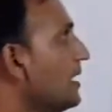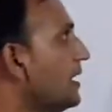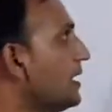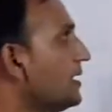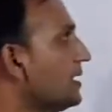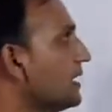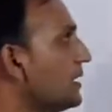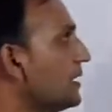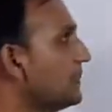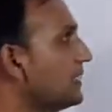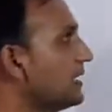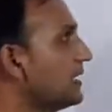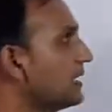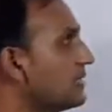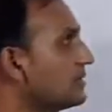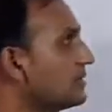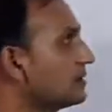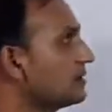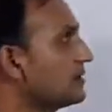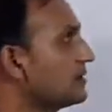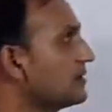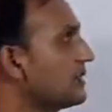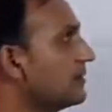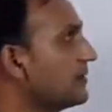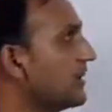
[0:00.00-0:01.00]
यहाँ पे देखिए
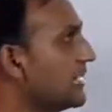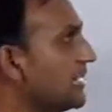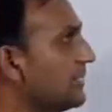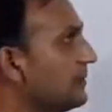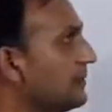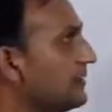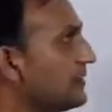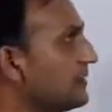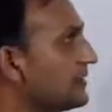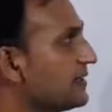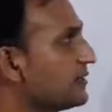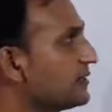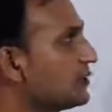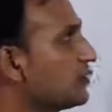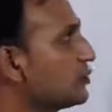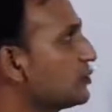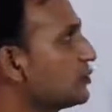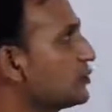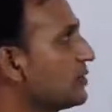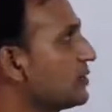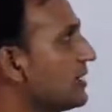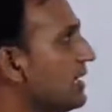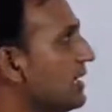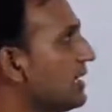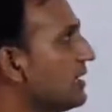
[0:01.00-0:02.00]
स्टूडेंट ये पहले भी डिस्कस हो
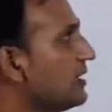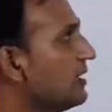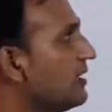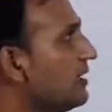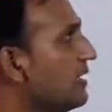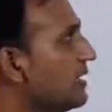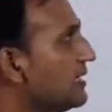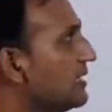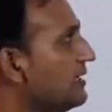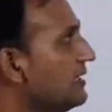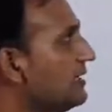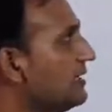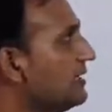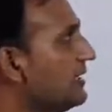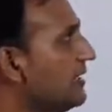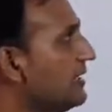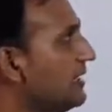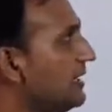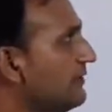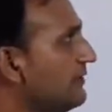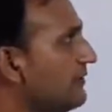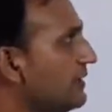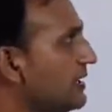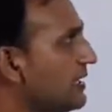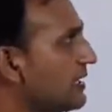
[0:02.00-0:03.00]
चुका है गा गी
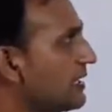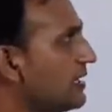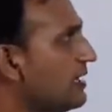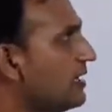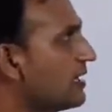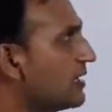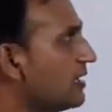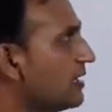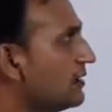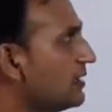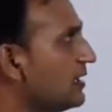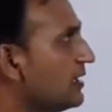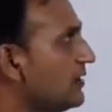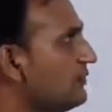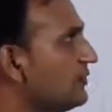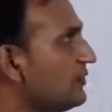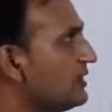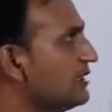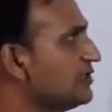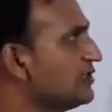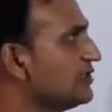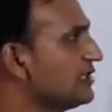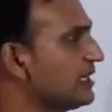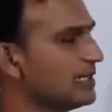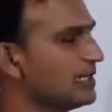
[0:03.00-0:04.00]
गे वगैरह आ रहा था है
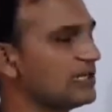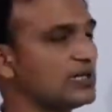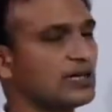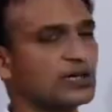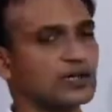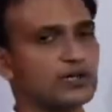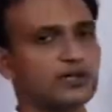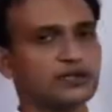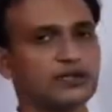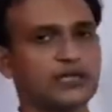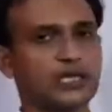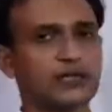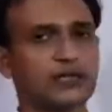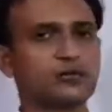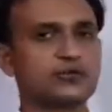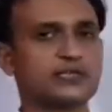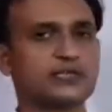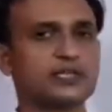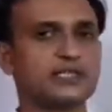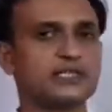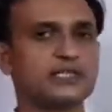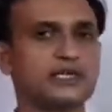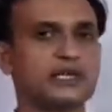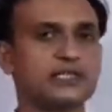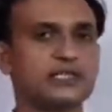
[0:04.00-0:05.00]
व्हील शेल आ रहा होता है
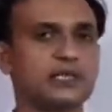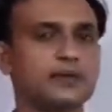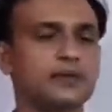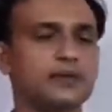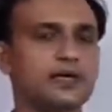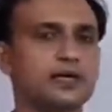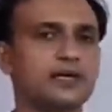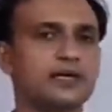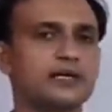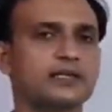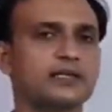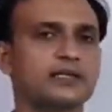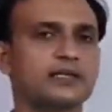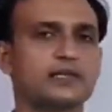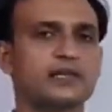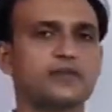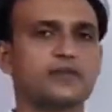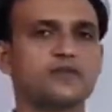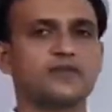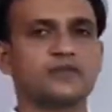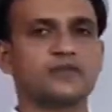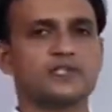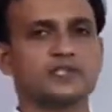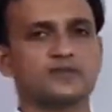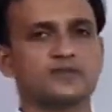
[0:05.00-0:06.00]
उसके साथ हम क्या करते हैं कि
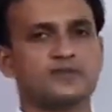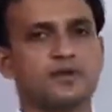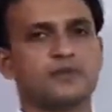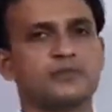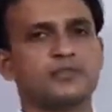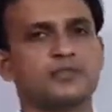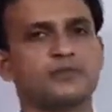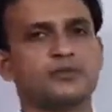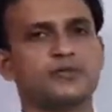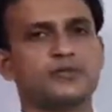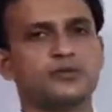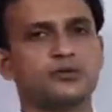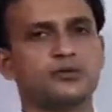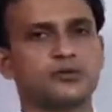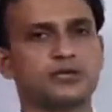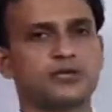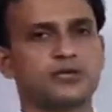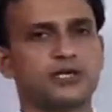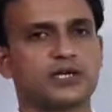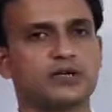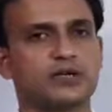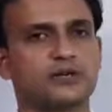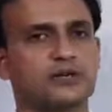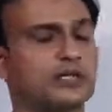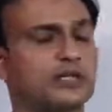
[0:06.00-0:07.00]
फर्स्ट फॉर्म इसमें यूज़
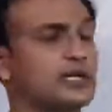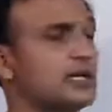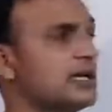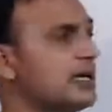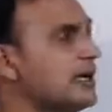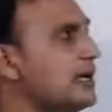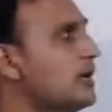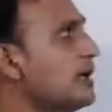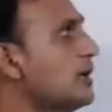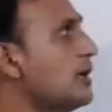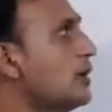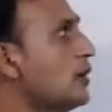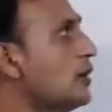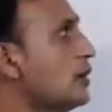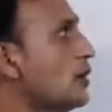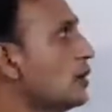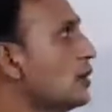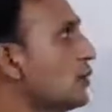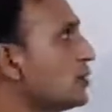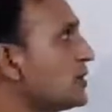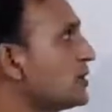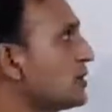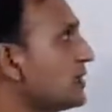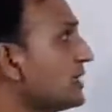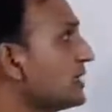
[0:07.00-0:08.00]
कर रहे होते हैं
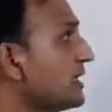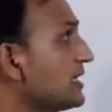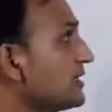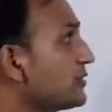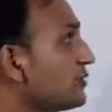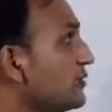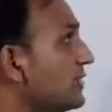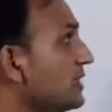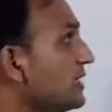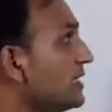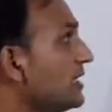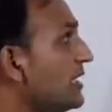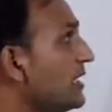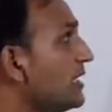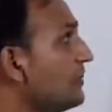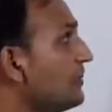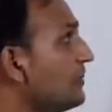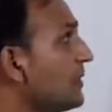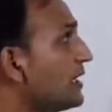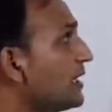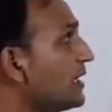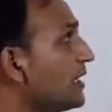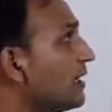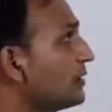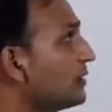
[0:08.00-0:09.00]
उसके साथ स्टूडेंट यहाँ
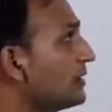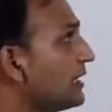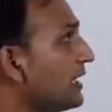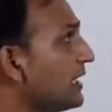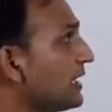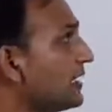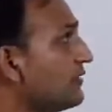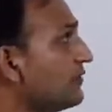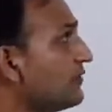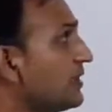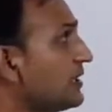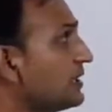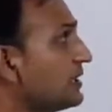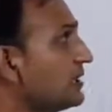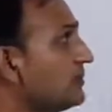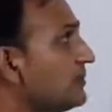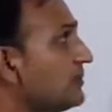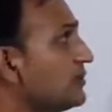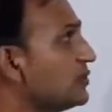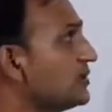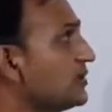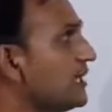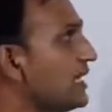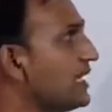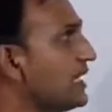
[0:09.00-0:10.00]
पे क्या होता है कि फॉर
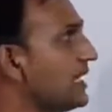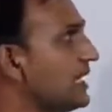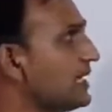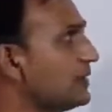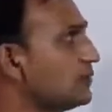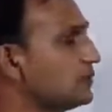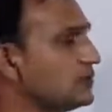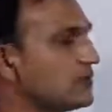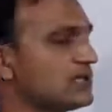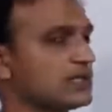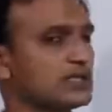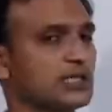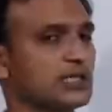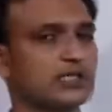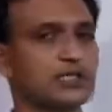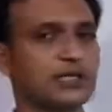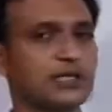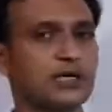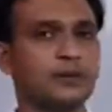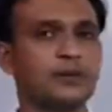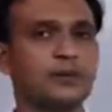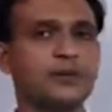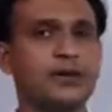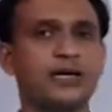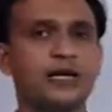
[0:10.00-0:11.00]
एग्जाम्पल शेल है तो उसके साथ
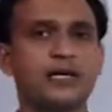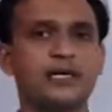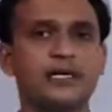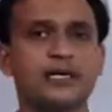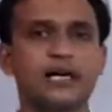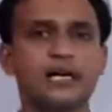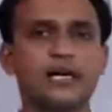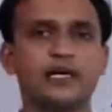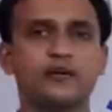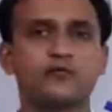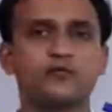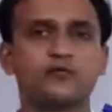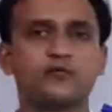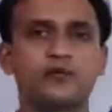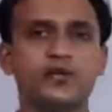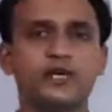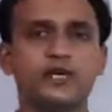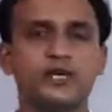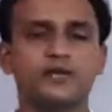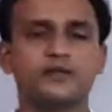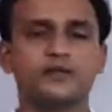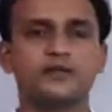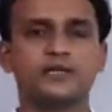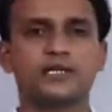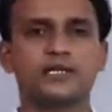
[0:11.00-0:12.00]
हम आई एंड वी
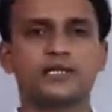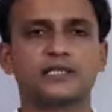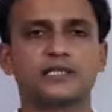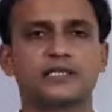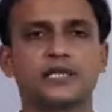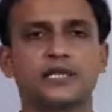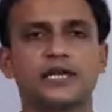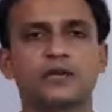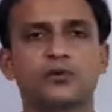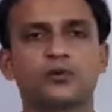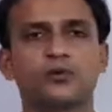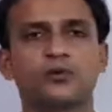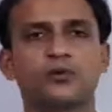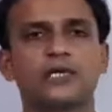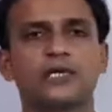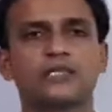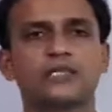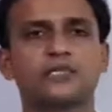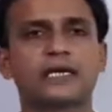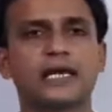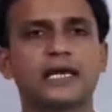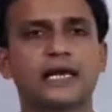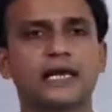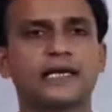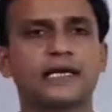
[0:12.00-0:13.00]
यूज़ करते हैं ऑन द
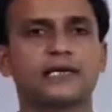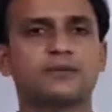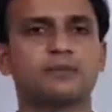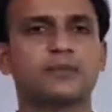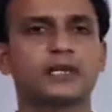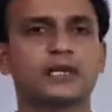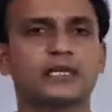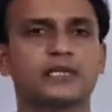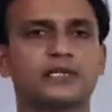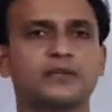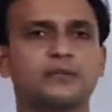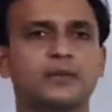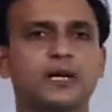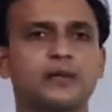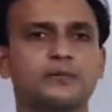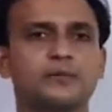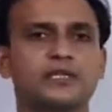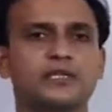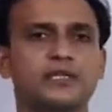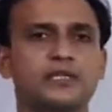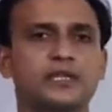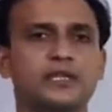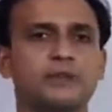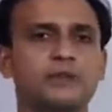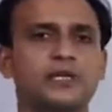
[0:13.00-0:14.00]
अदर हैंड बाकी तमाम
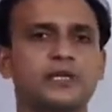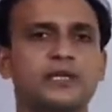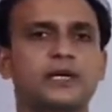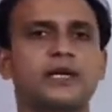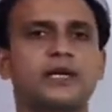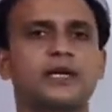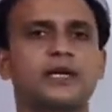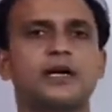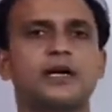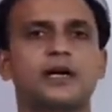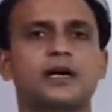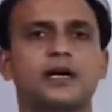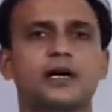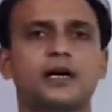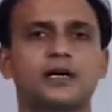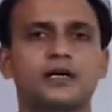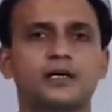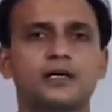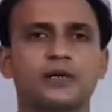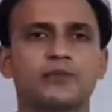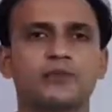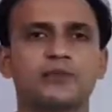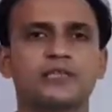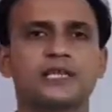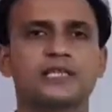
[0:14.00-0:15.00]
जितने भी
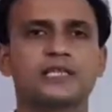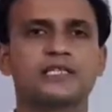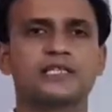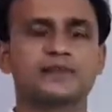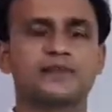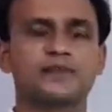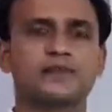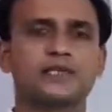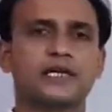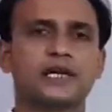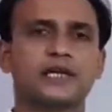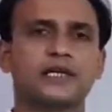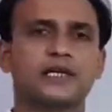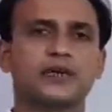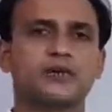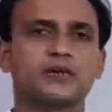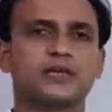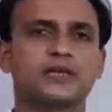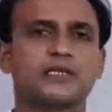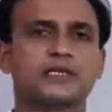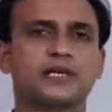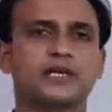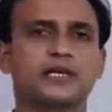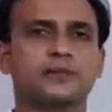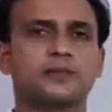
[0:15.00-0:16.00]
नाउन्स हैं सब्जेक्ट हैं
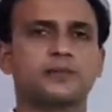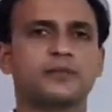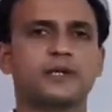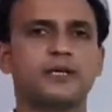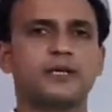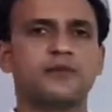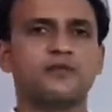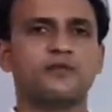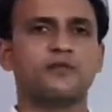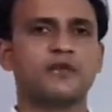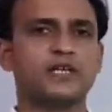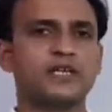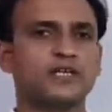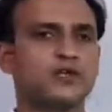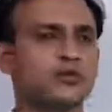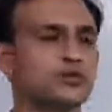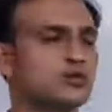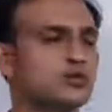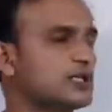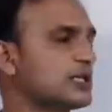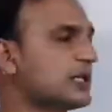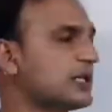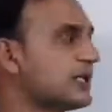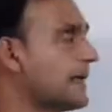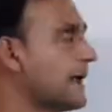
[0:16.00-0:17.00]
उनके साथ हमने विल
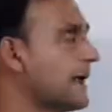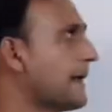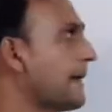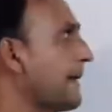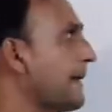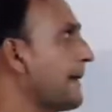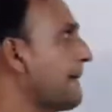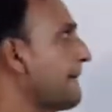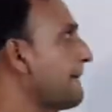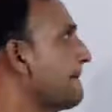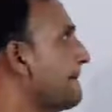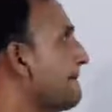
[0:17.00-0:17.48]
यूज़ करना है